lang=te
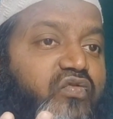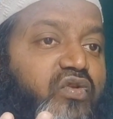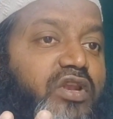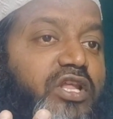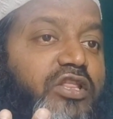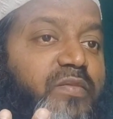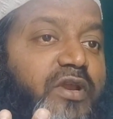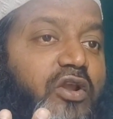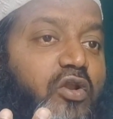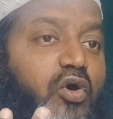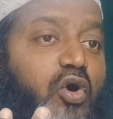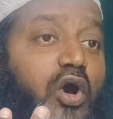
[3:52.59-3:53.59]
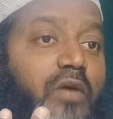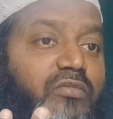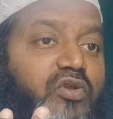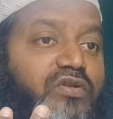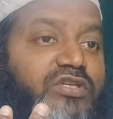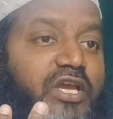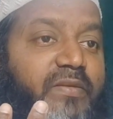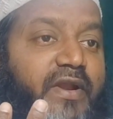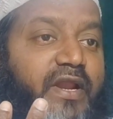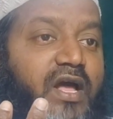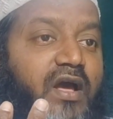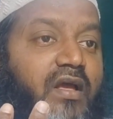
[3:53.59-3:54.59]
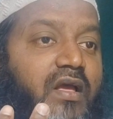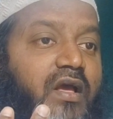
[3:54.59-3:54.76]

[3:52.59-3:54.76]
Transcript: సున్నితమైన లోహంతో చేయబడిన